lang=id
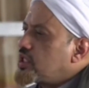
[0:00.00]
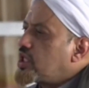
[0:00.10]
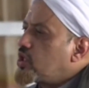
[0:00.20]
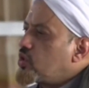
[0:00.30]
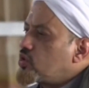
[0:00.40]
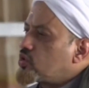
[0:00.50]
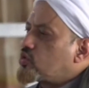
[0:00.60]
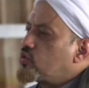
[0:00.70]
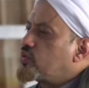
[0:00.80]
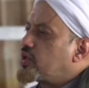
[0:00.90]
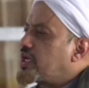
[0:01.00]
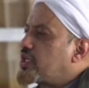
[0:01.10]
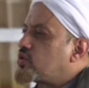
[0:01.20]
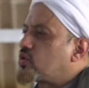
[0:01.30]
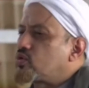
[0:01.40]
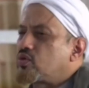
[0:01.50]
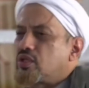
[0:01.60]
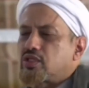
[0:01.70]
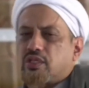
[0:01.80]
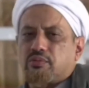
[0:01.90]
digelut kuburan itu
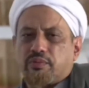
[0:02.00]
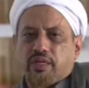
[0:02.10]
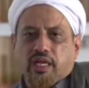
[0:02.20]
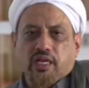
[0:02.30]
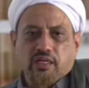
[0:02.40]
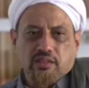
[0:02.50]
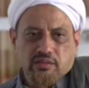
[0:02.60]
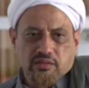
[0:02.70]
Rasulullah sama Bilal